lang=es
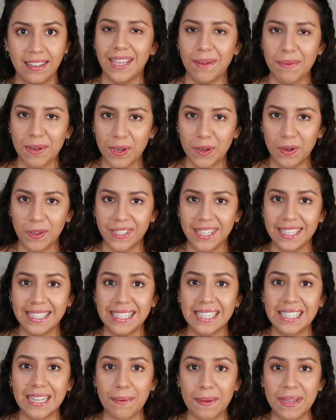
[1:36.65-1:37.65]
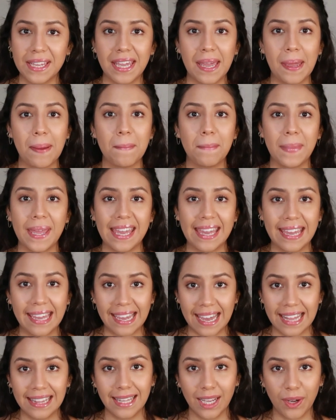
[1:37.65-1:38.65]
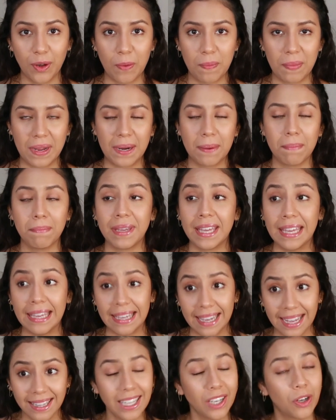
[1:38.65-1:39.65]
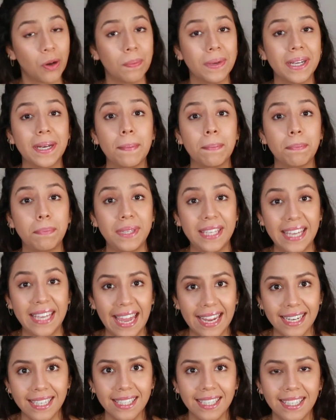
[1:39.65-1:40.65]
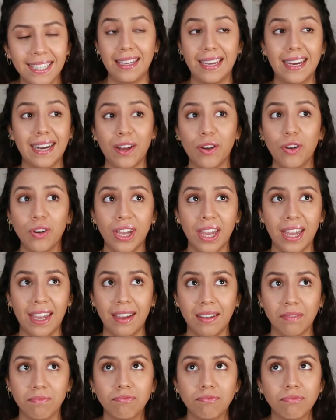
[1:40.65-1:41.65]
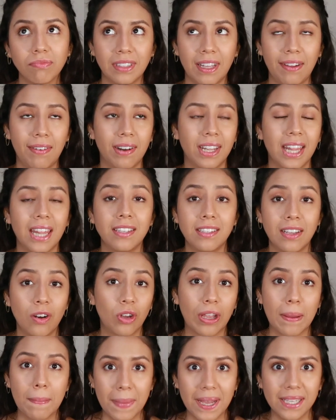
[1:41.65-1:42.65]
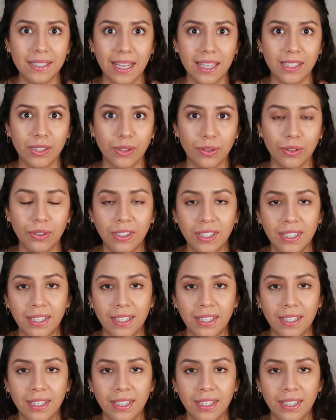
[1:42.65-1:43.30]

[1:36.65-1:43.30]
Si ya me conocen saben que me encanta comer, me encanta comer bien y creo que de verdad es en lo que más gasto.